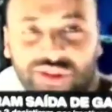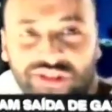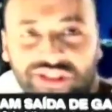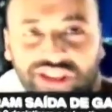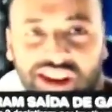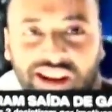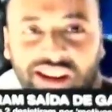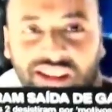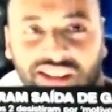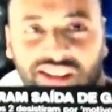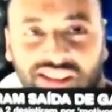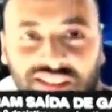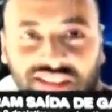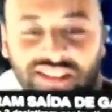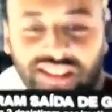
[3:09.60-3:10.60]
fronteira.
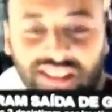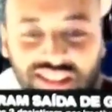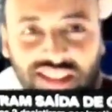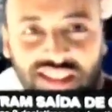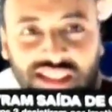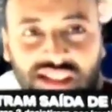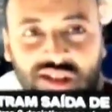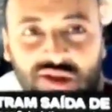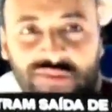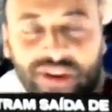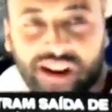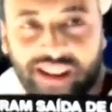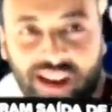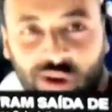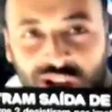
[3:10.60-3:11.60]

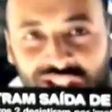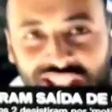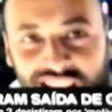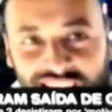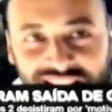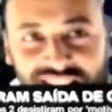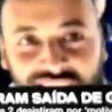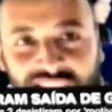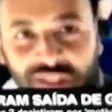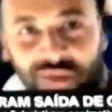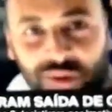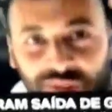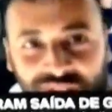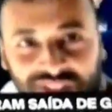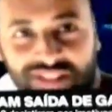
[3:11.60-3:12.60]
Espero que hoje dá
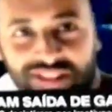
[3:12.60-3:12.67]
certo.